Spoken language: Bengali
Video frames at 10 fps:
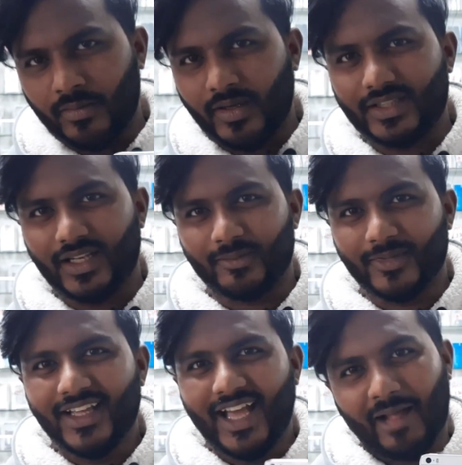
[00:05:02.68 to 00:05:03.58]
কমায় দিলাম
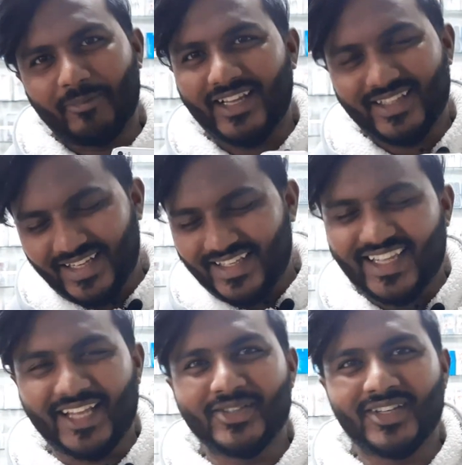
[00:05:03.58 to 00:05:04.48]
হ্যাঁ। আপনাকে দেখলে
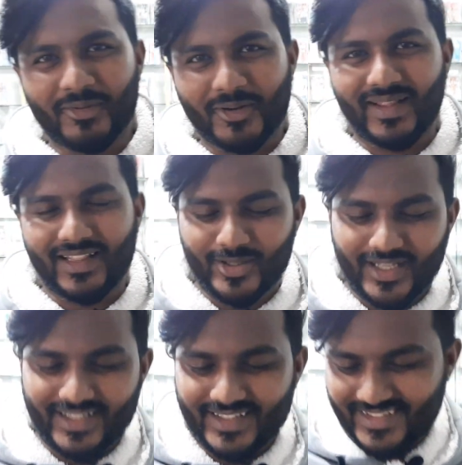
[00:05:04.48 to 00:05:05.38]
কেন যেন আমার ভালো
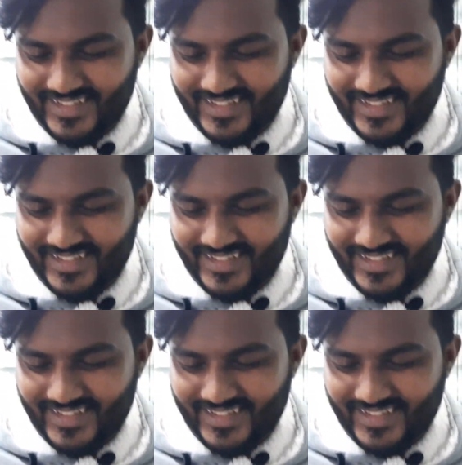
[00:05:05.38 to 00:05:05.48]
লাগে